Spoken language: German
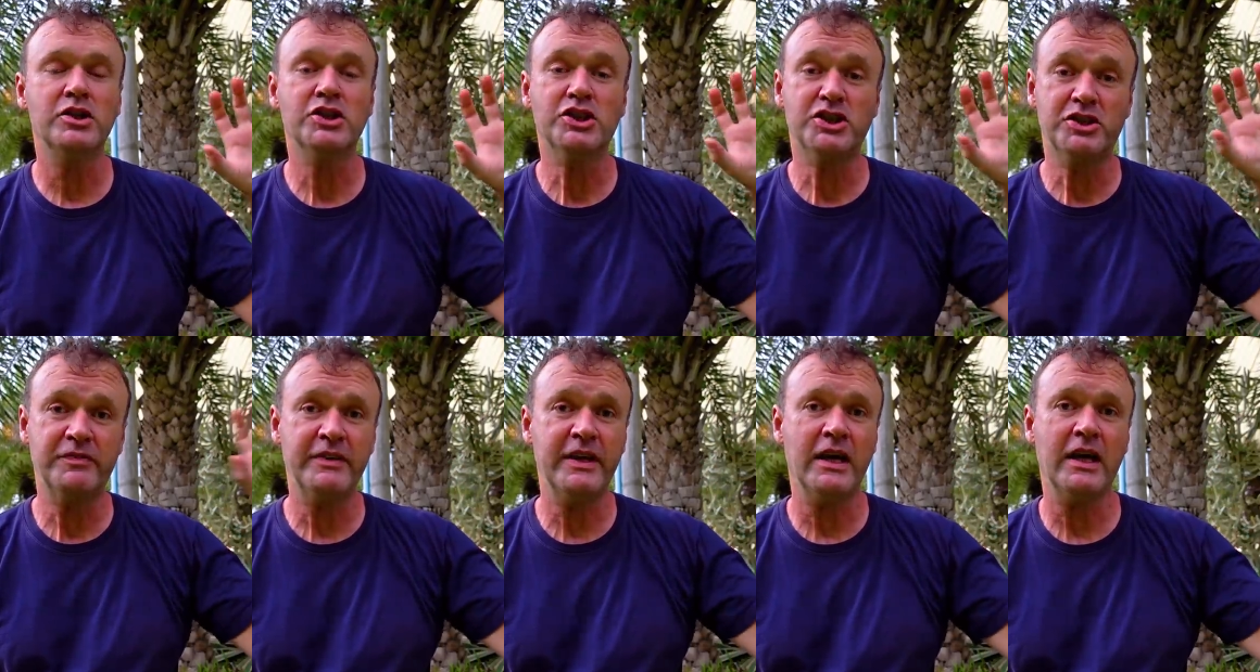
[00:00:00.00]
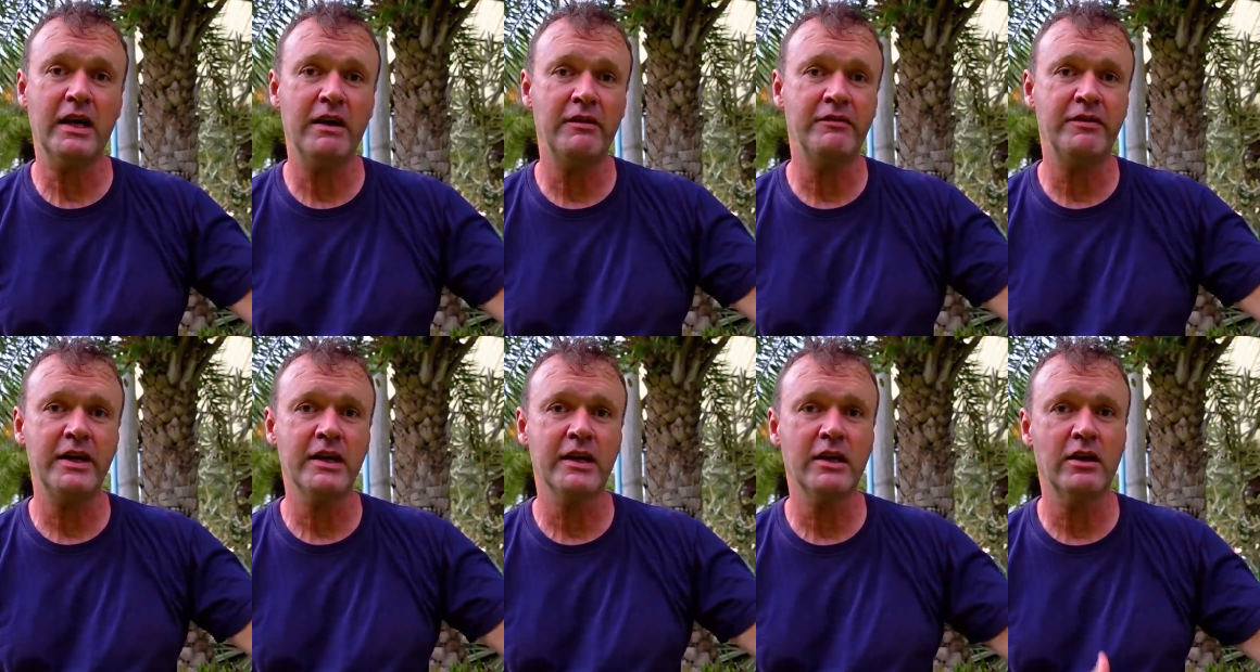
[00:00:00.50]

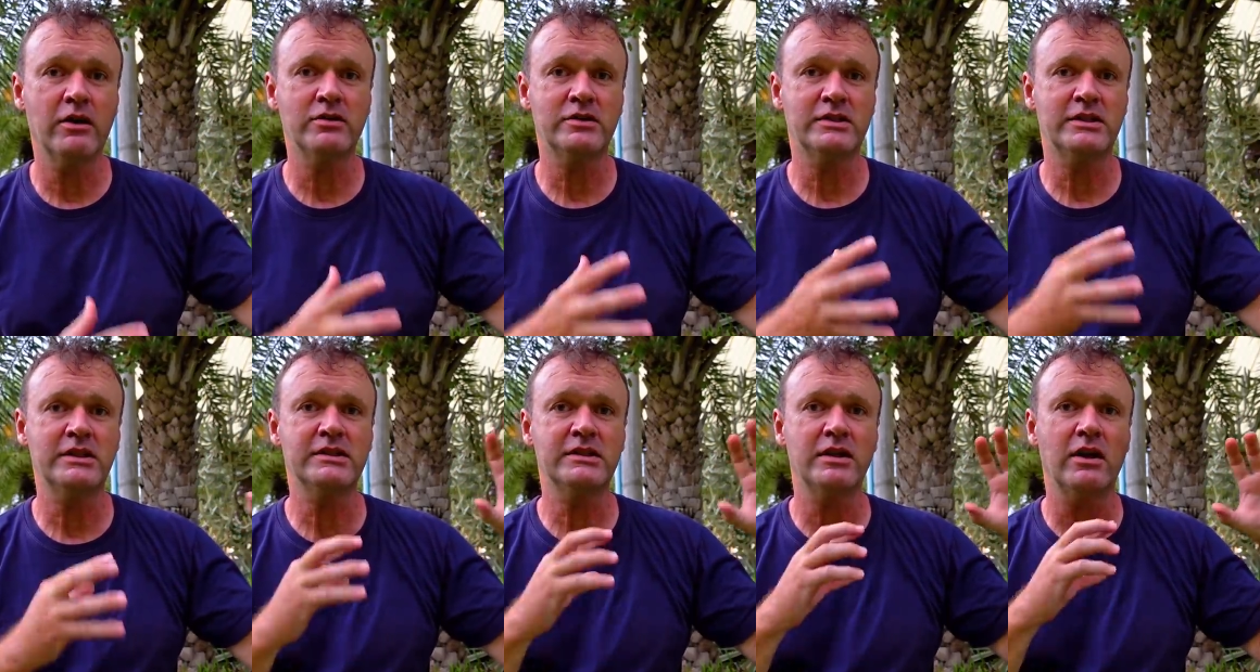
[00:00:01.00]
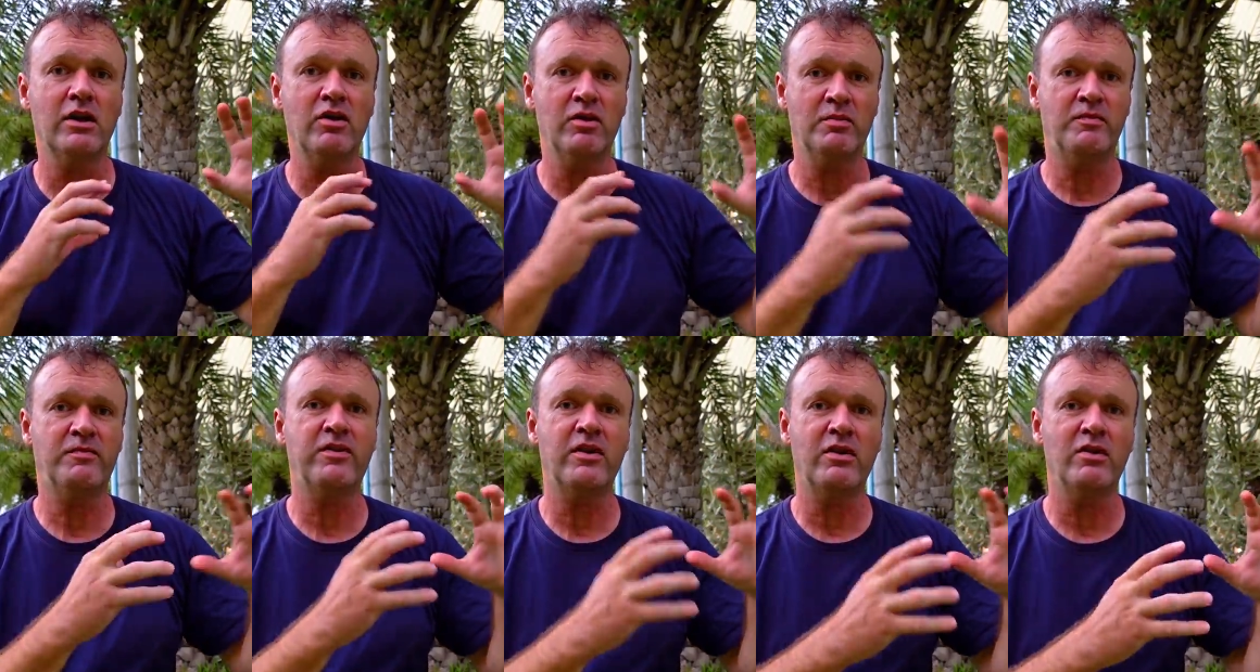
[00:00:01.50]
schwerer Weg aus dieser
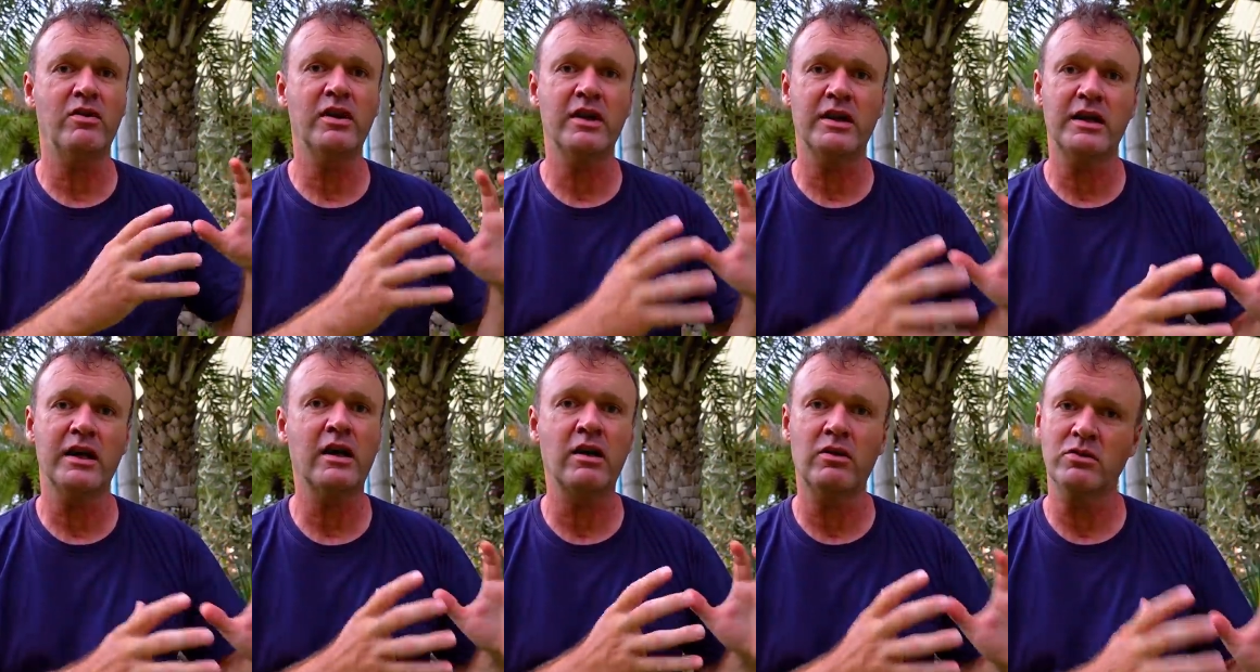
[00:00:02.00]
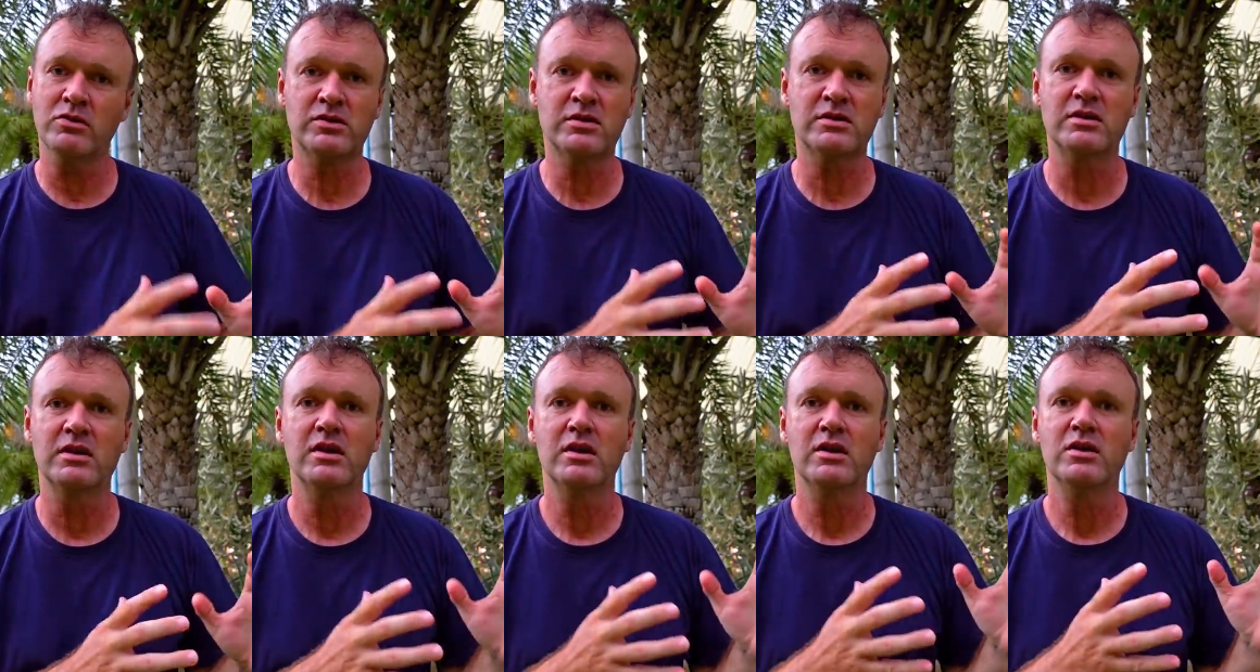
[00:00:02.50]
Opferrolle
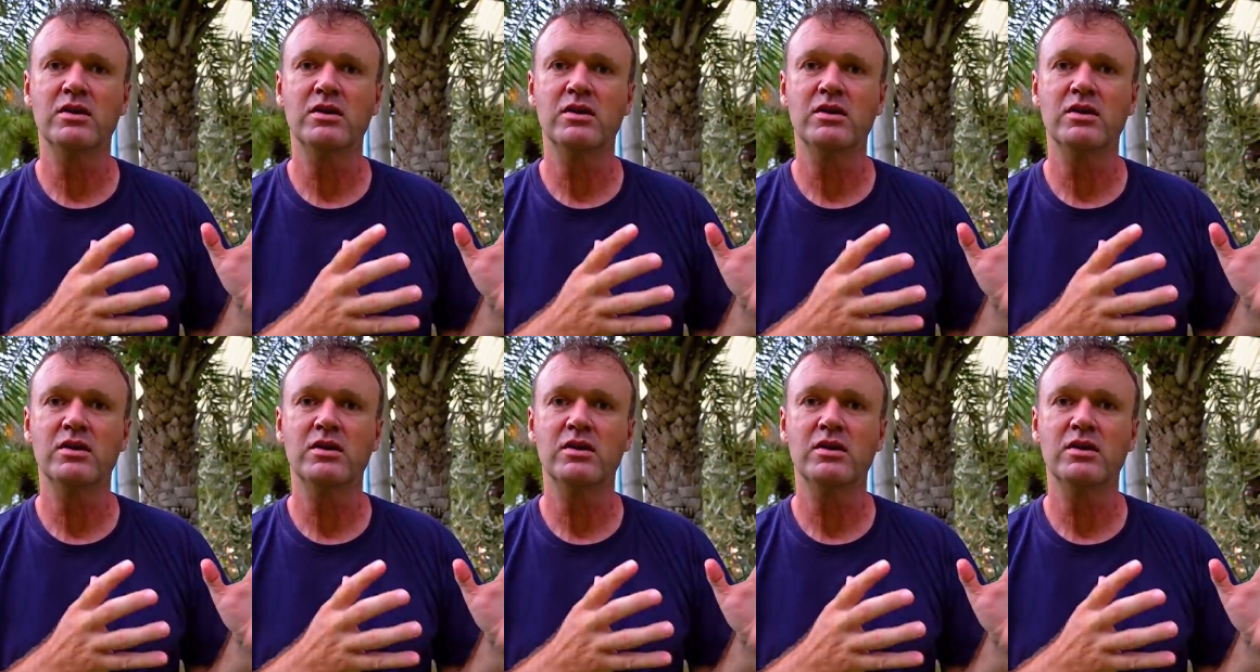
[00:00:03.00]
daraus